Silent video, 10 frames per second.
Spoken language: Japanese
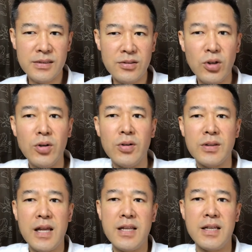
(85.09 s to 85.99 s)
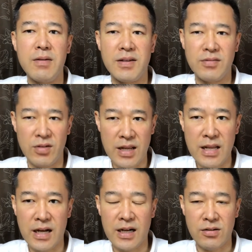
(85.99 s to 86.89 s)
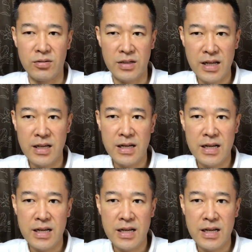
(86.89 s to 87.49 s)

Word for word: う情報を手に入れますよねなんかこうね